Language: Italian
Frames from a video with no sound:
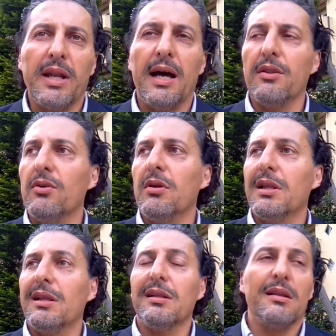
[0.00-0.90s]
mio
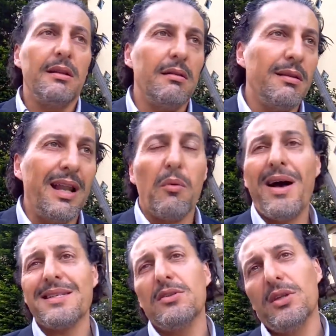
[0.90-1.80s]
operato, della
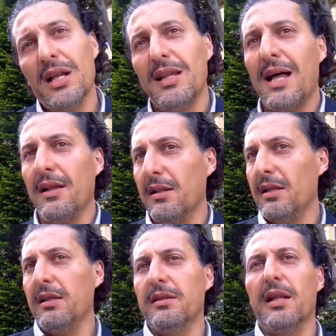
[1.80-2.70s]
quasi totalità del,
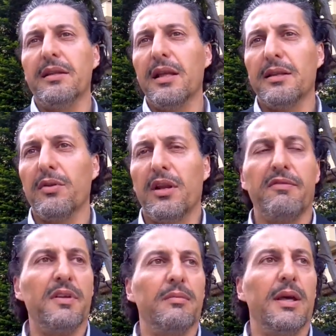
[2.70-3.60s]
del direttivo
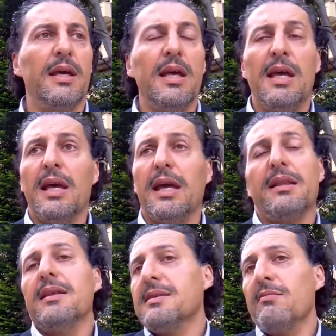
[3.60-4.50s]
della FIBE,
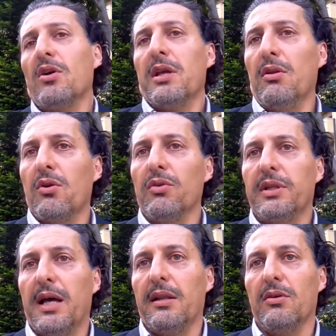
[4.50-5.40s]
che testimoniano il
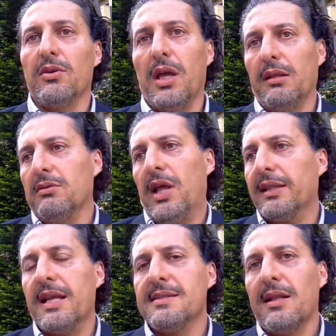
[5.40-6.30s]
contrario, che
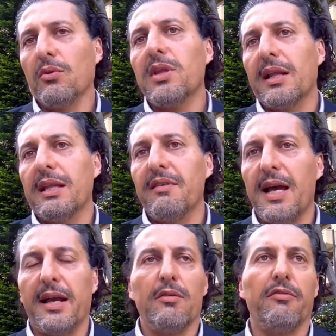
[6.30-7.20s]
attestano tutta
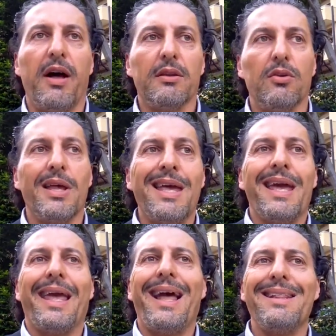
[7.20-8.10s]
l'attività che io ho fatto,
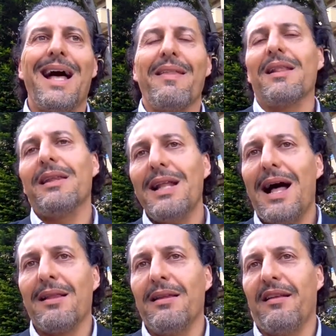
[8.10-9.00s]
che è andata al di
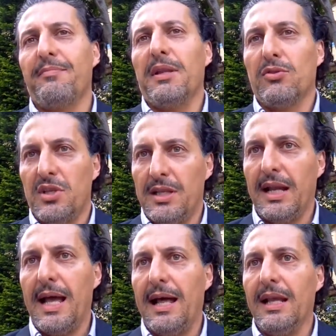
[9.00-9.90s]
là dell'aspetto
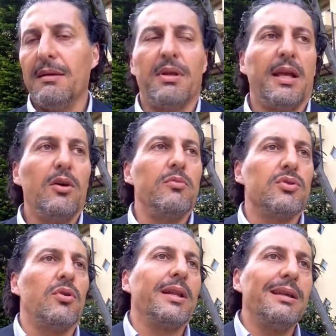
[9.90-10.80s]
sindacale, perché io
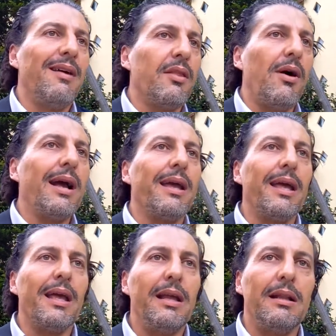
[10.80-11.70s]
mi sono attivato
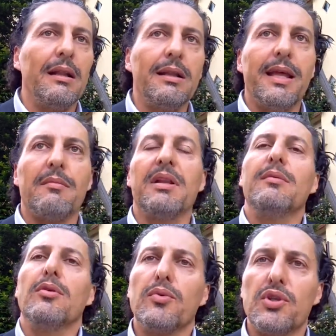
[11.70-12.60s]
anche in, in,
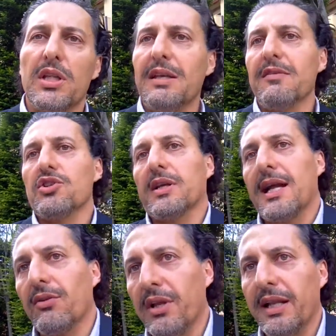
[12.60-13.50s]
termini propositivi,
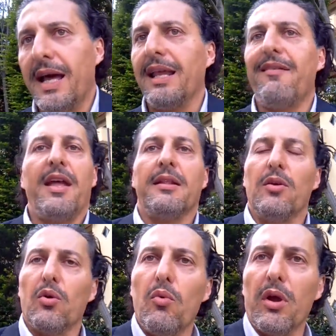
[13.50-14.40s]
cercando di creare
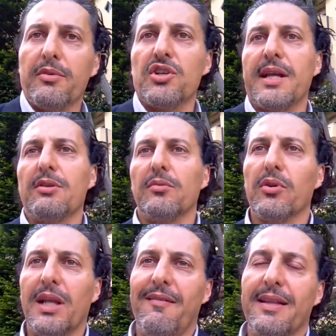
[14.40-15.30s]
eventi o comunque cercando
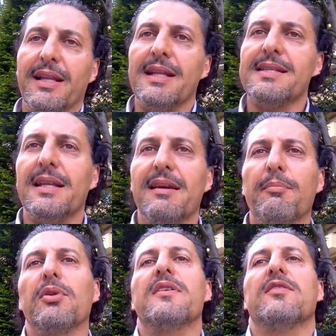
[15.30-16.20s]
di portare avanti
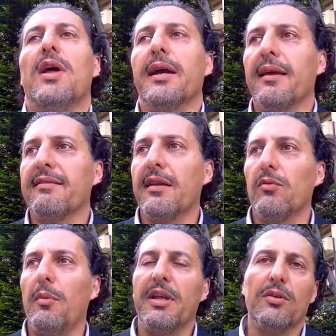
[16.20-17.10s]
iniziative che potessero anche
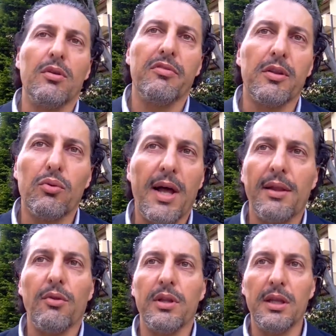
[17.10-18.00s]
essere un aumento di
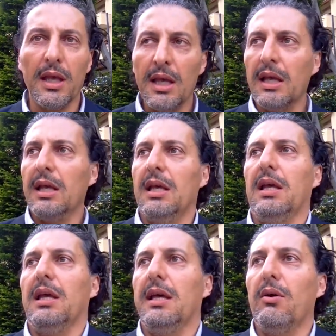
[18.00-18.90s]
fatturato, di
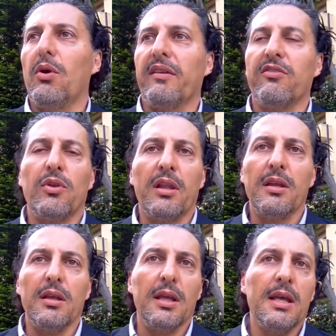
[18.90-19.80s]
eh,
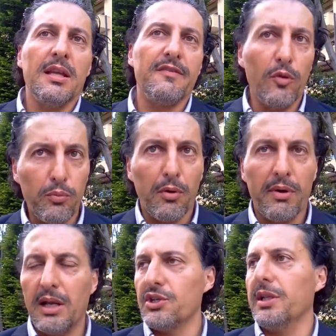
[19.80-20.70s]
occasione di
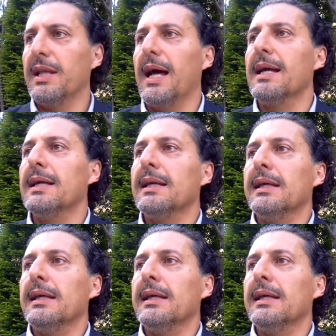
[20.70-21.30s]
sviluppo per la città.